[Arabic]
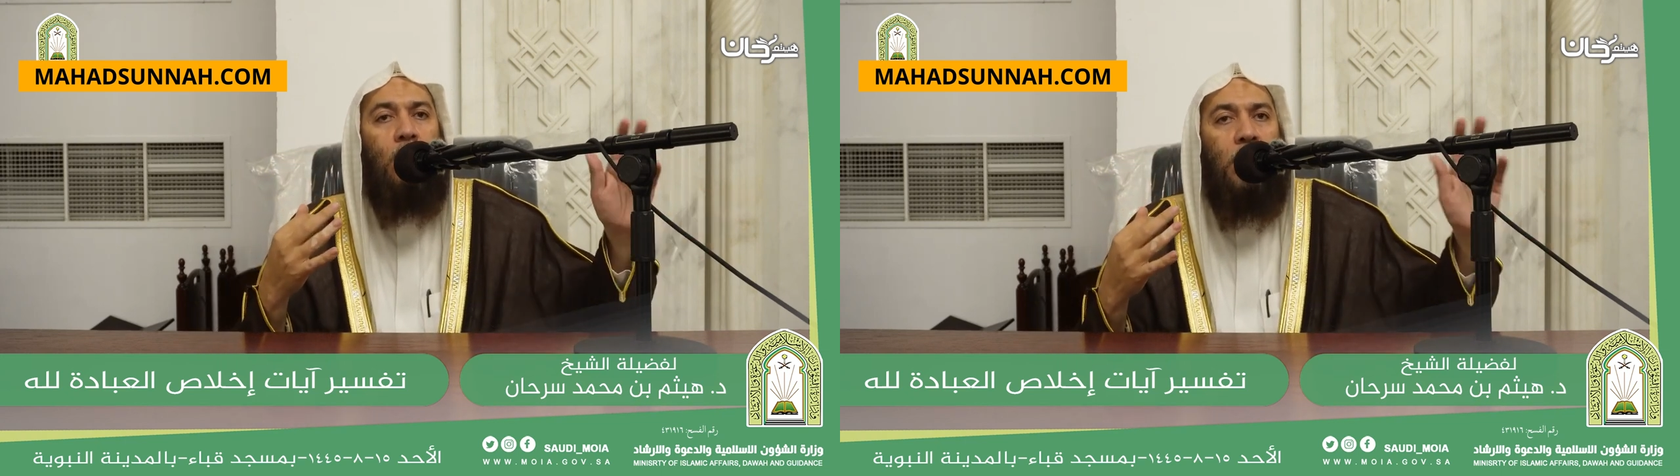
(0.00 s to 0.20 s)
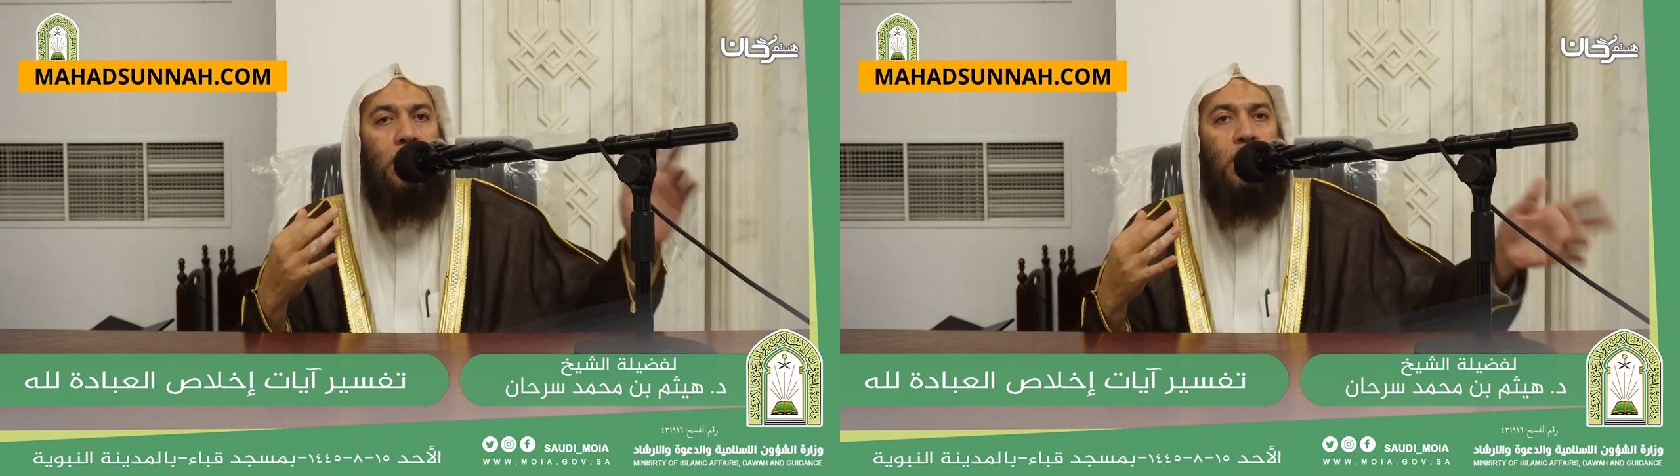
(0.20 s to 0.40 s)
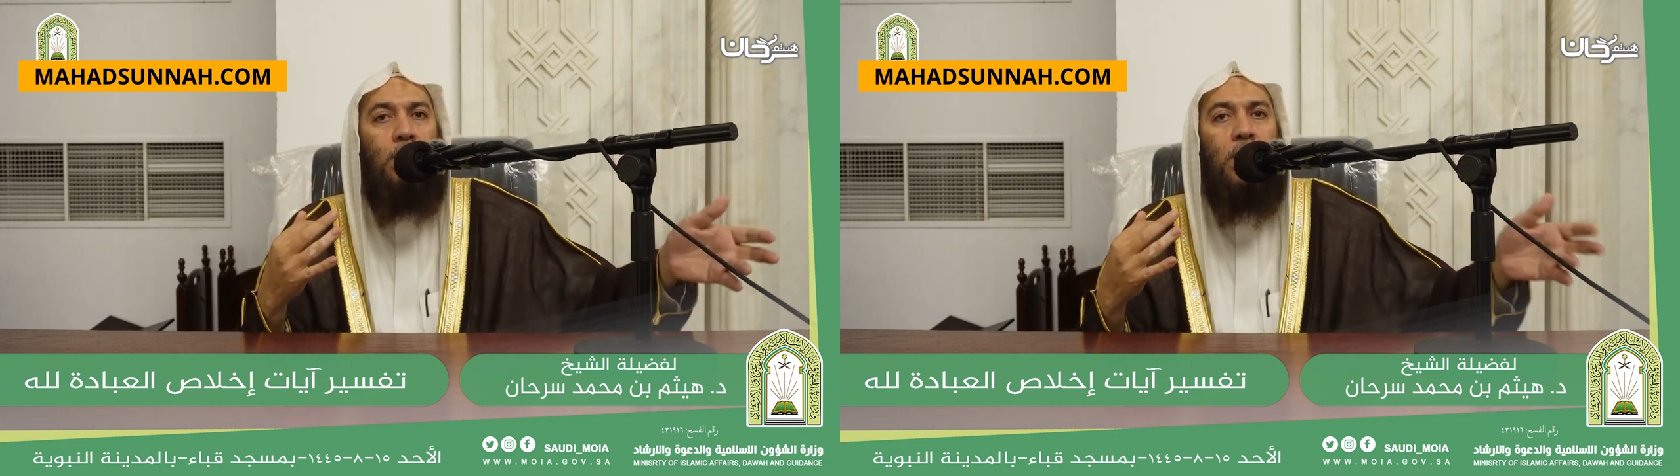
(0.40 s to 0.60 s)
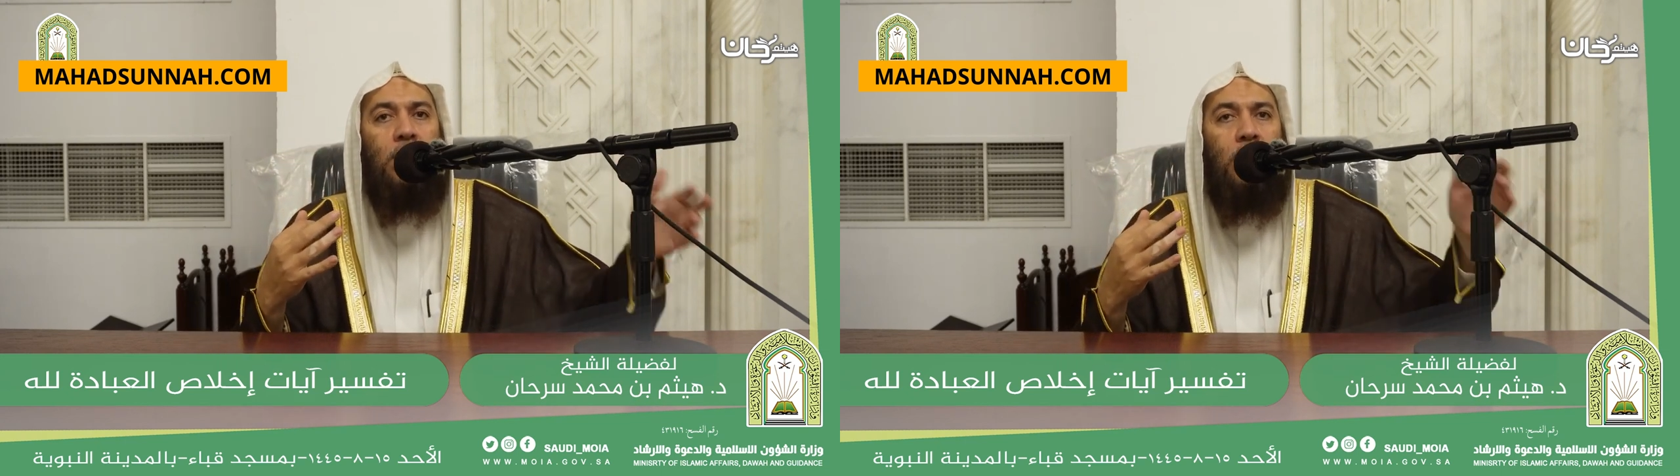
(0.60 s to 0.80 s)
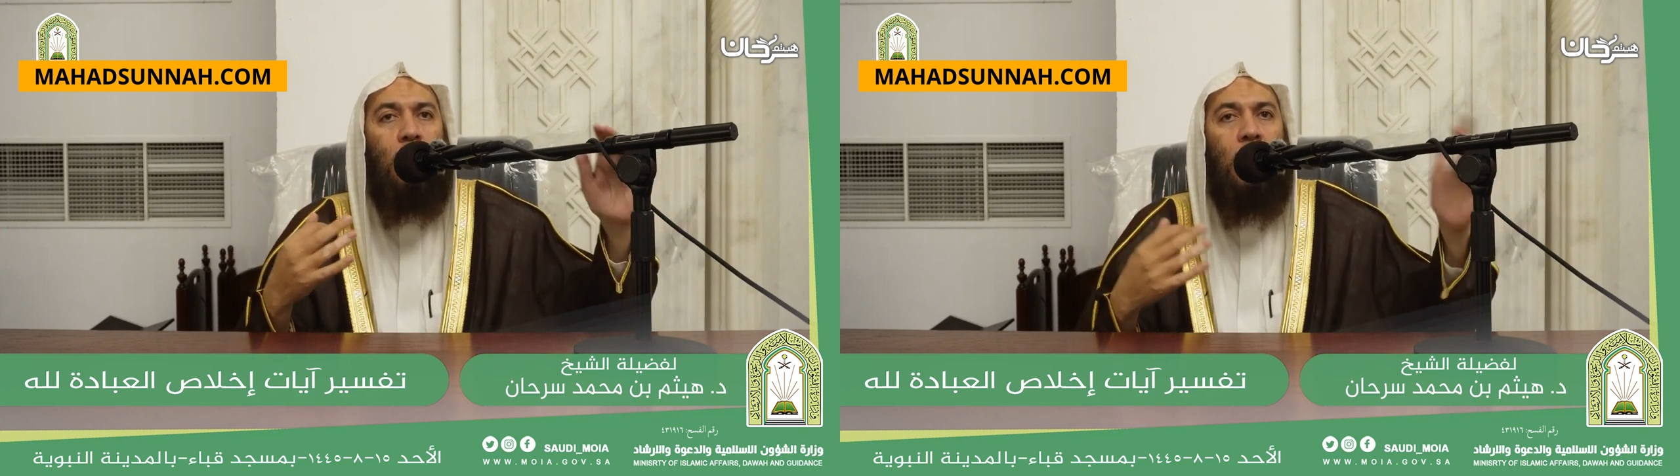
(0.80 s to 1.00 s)

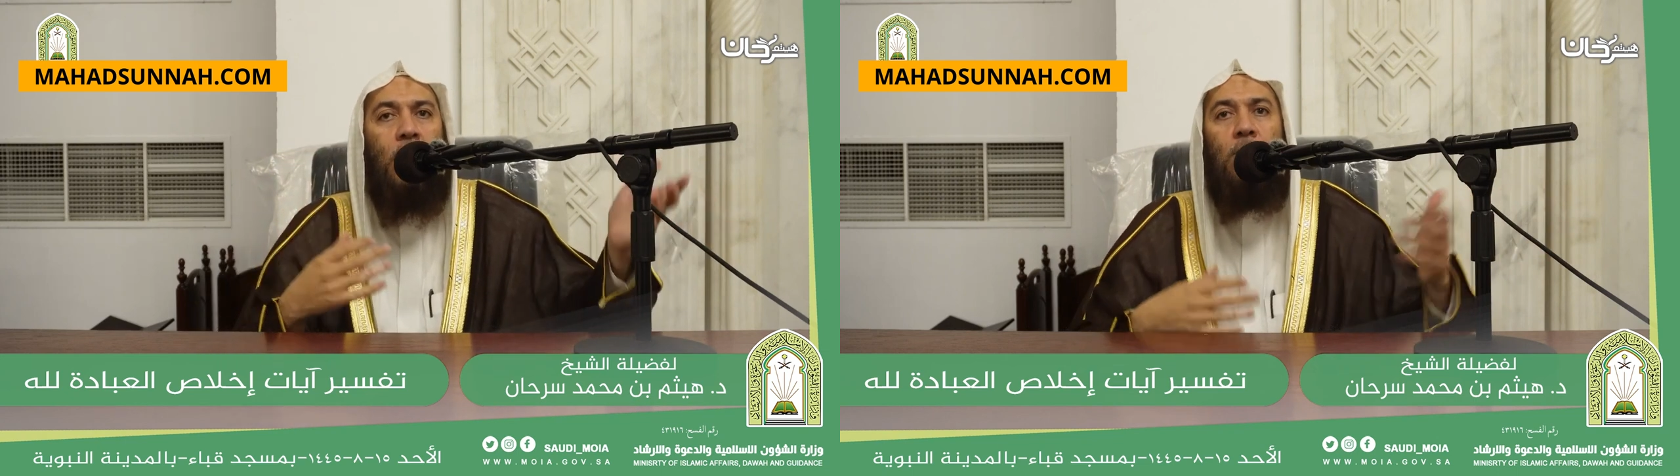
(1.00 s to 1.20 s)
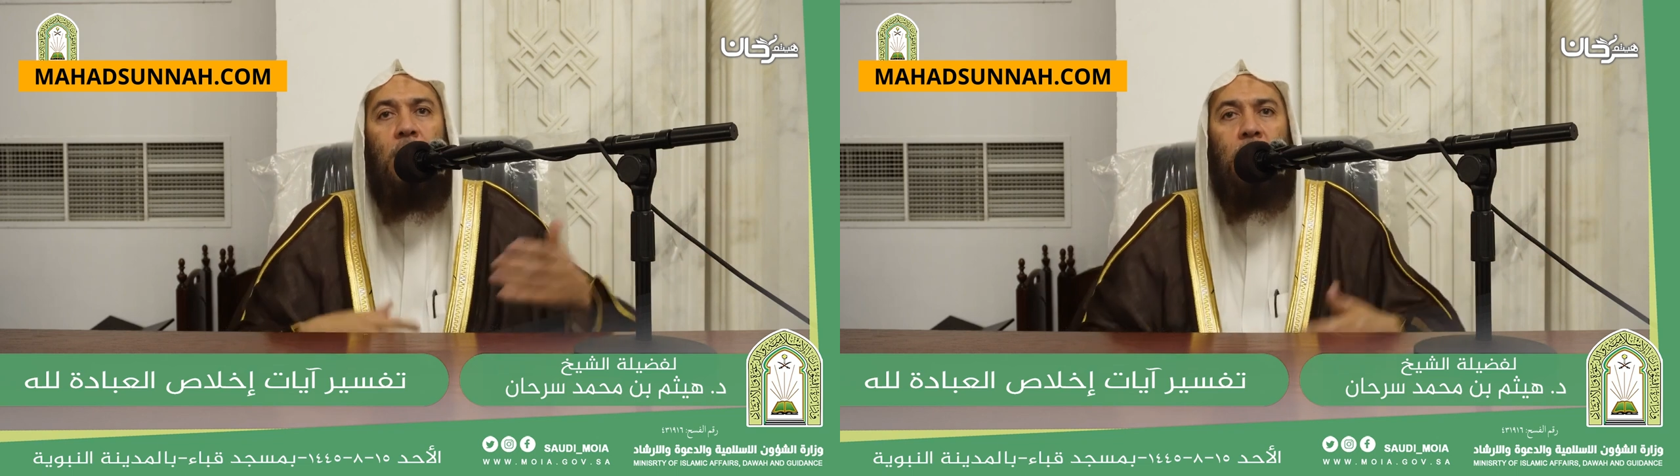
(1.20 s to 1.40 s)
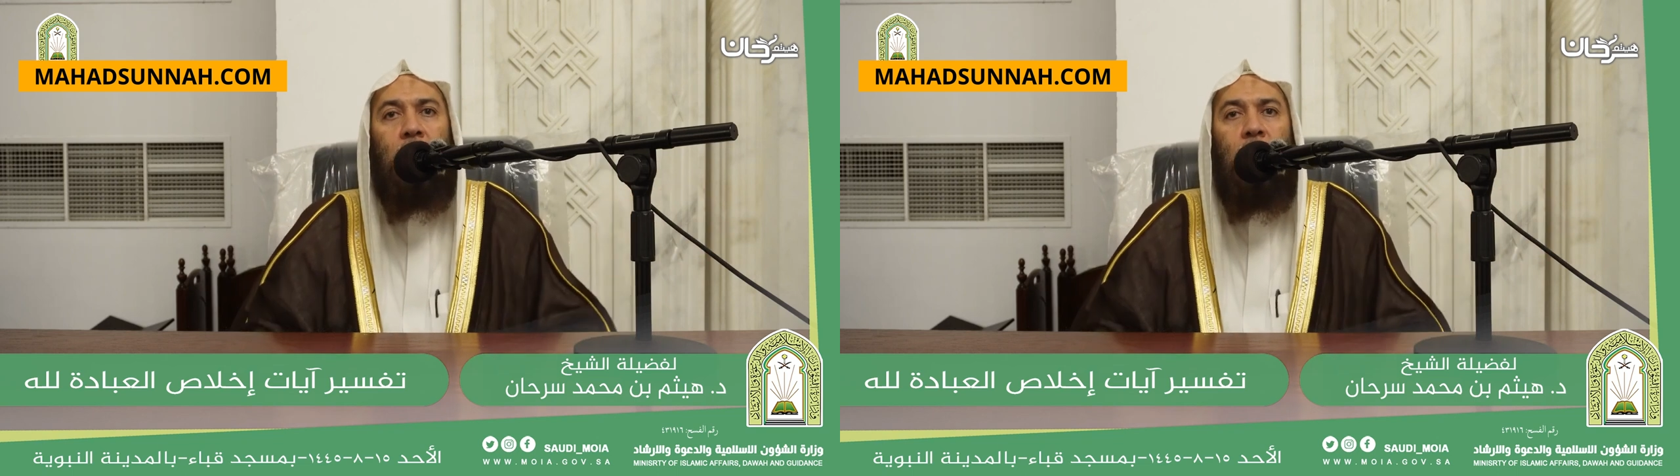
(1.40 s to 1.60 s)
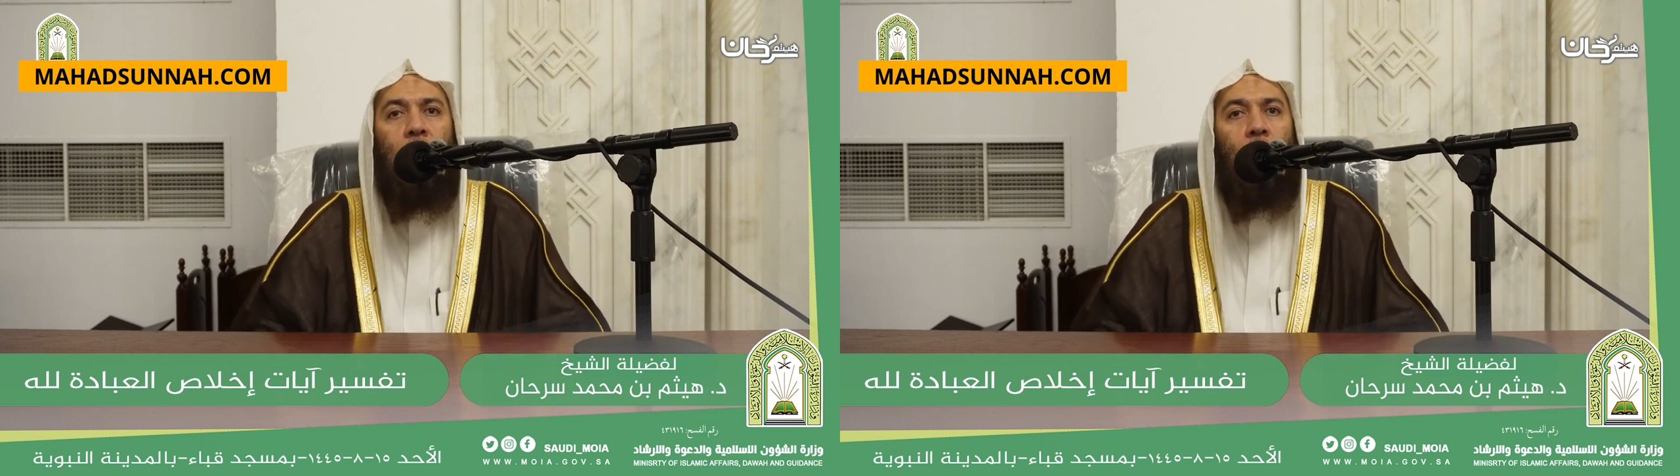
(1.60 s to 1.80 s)
وحكمته ورحمته